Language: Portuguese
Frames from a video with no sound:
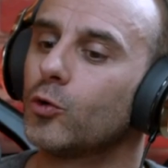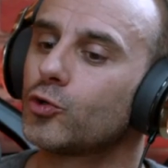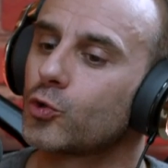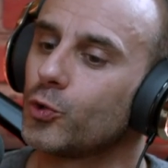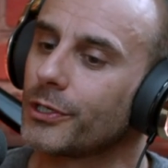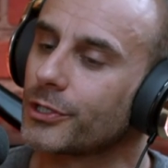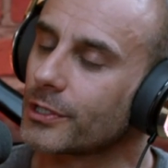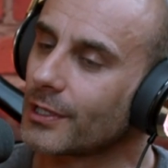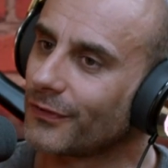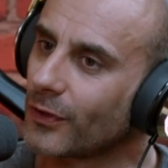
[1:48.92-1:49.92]
Uh, os Gunas
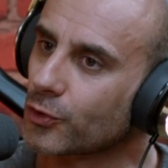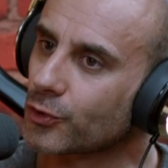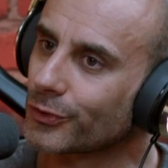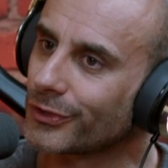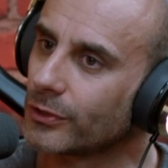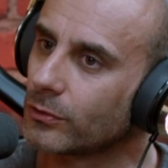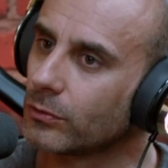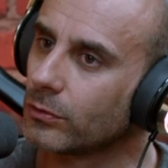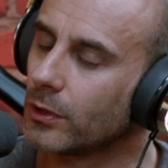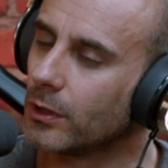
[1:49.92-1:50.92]
identificam-se
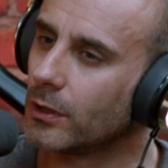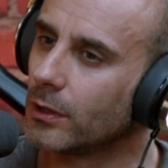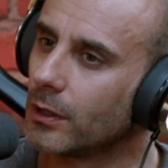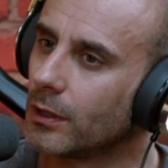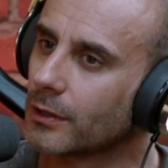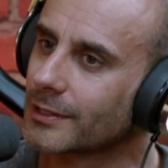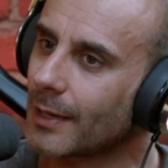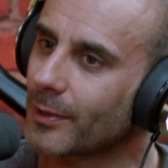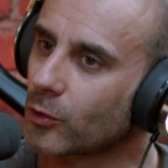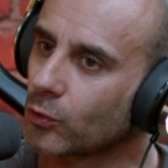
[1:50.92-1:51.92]
contigo, uh,
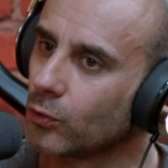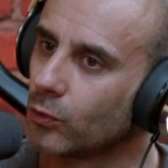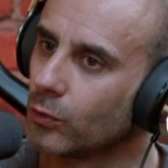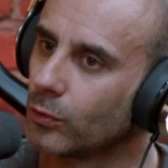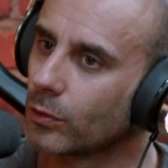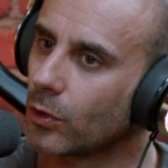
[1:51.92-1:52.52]
sabem que tu